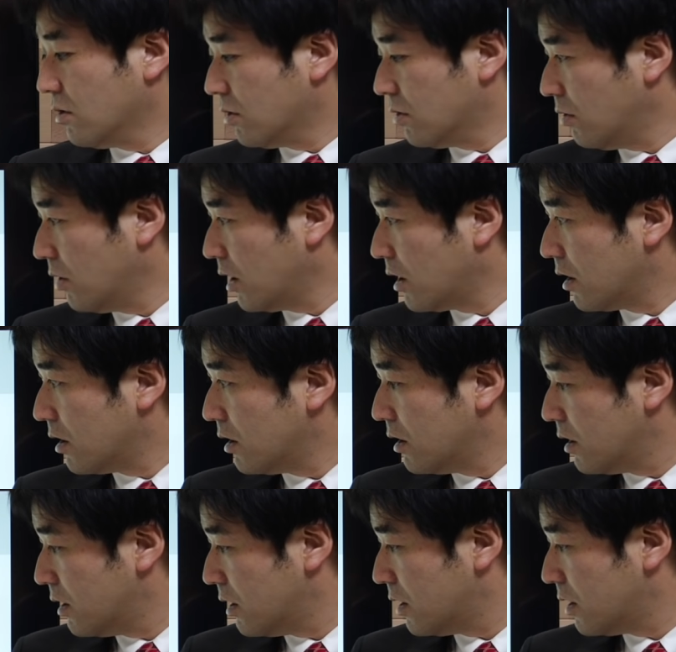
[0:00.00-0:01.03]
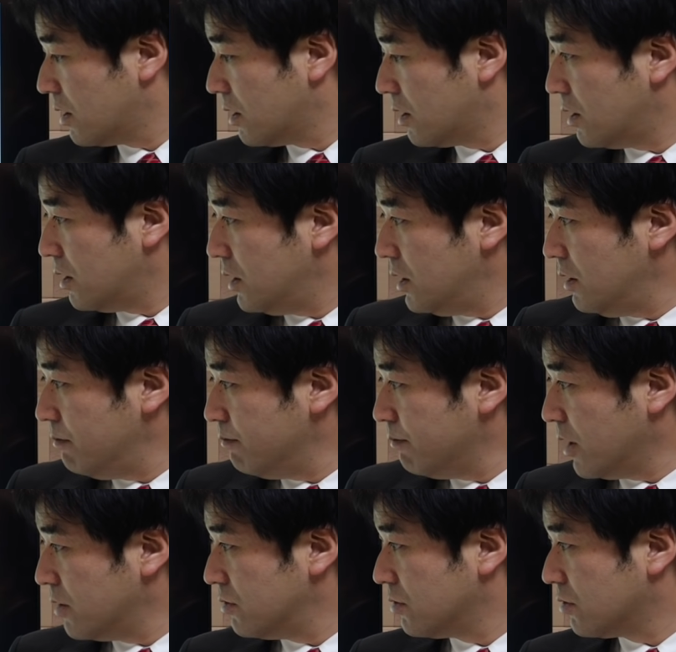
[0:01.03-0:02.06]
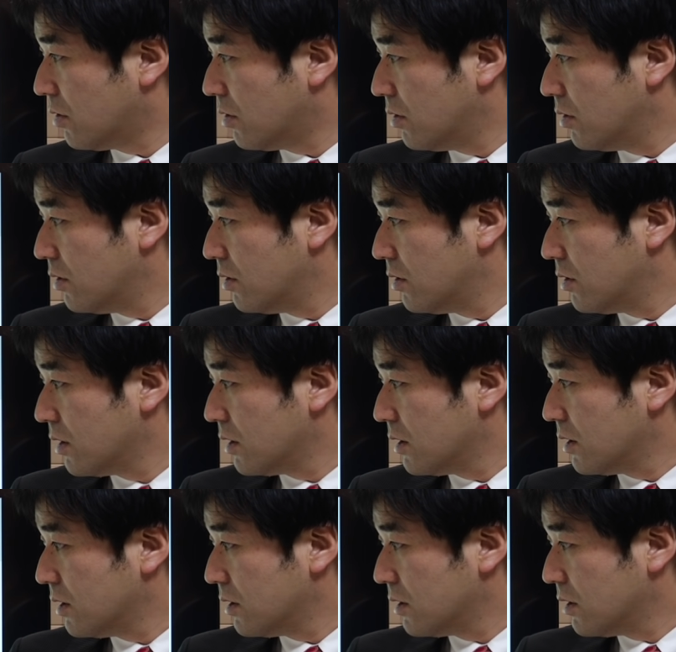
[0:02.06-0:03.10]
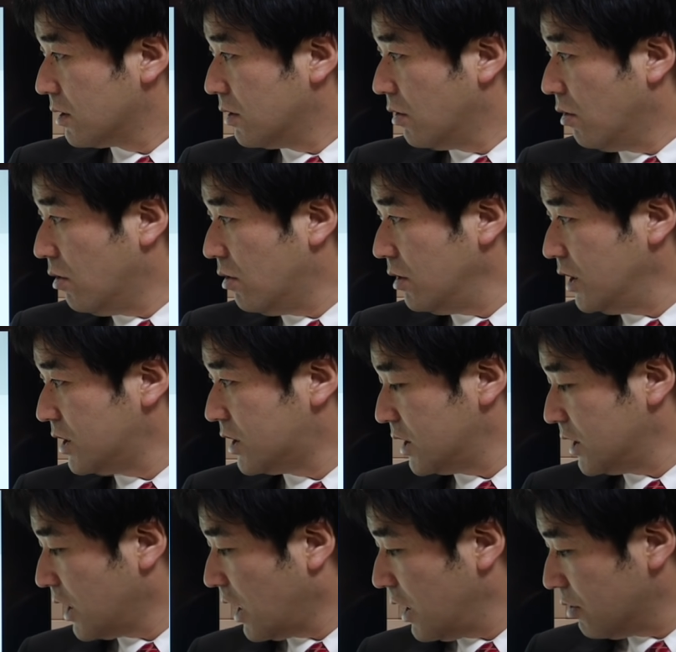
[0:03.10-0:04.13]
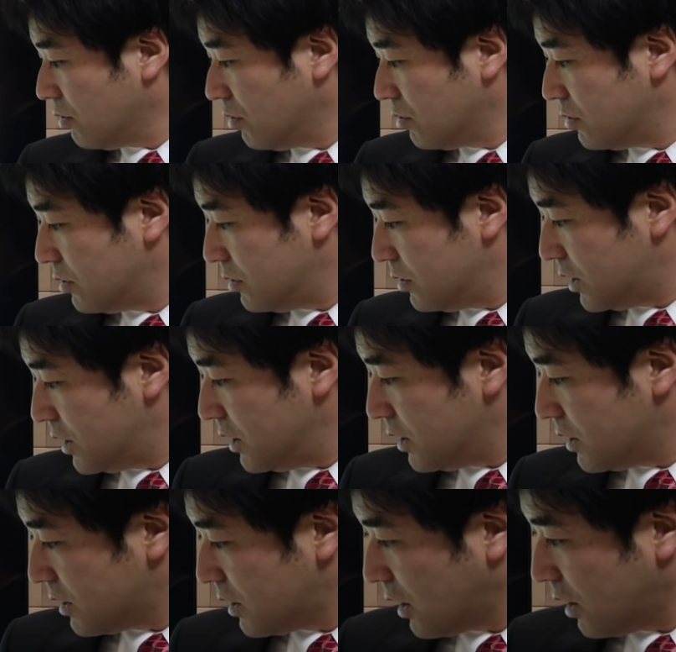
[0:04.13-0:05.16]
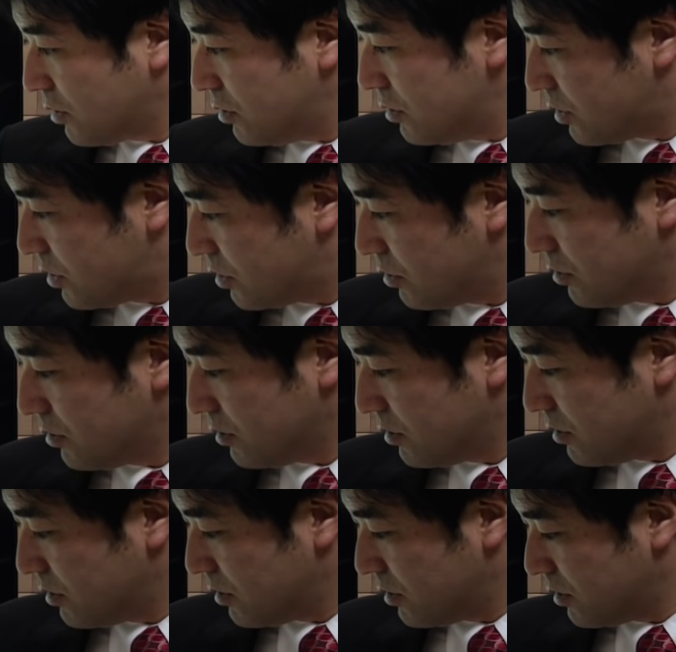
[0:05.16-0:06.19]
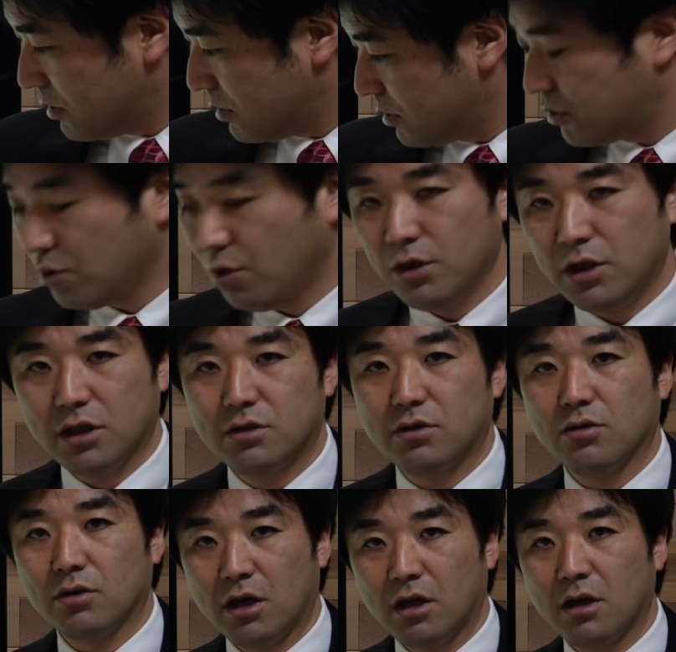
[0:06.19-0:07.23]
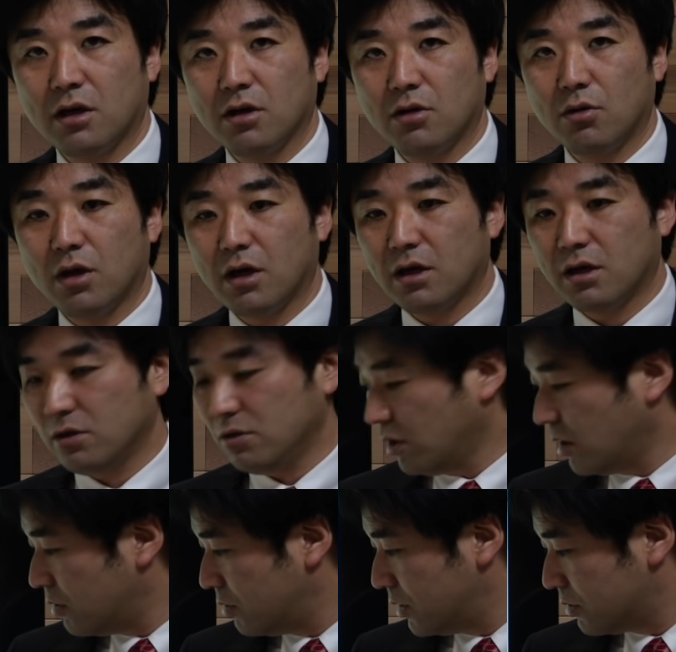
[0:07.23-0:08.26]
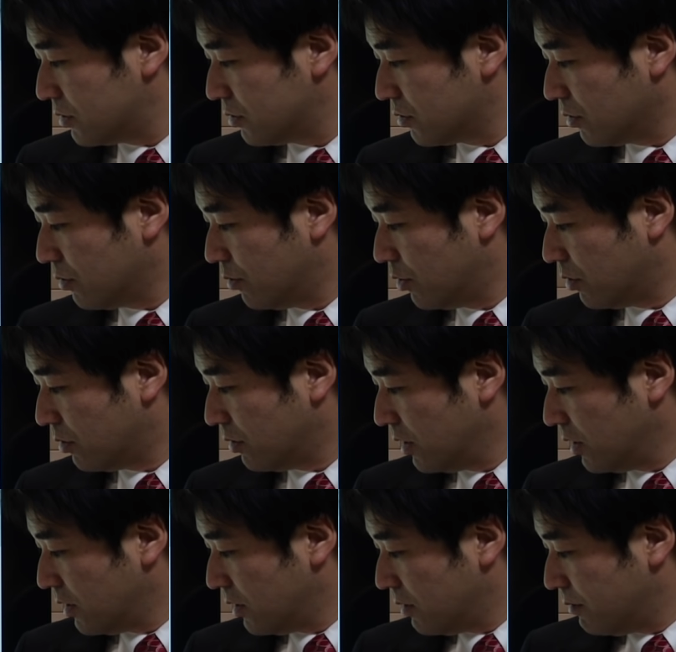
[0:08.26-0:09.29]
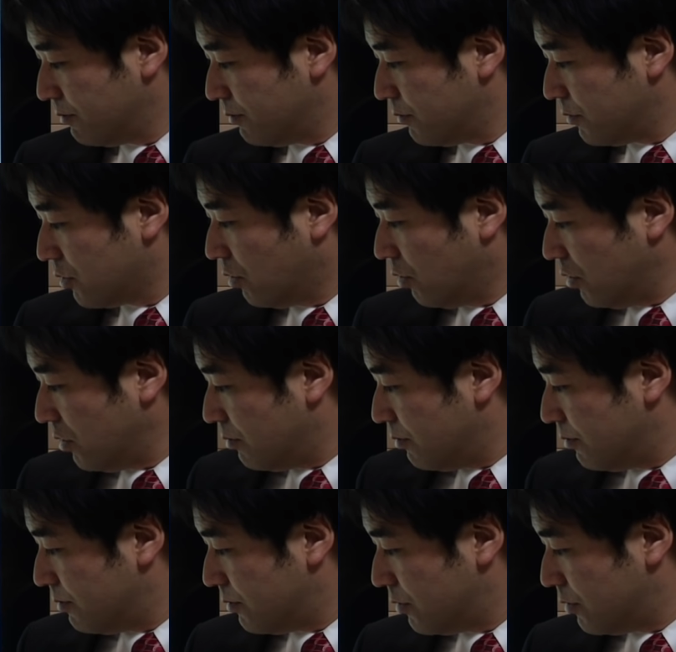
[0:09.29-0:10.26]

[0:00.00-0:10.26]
これ、えー、インバウンド、訪日外国人客数。すごいですよね。これ、グラフにするともう、ここ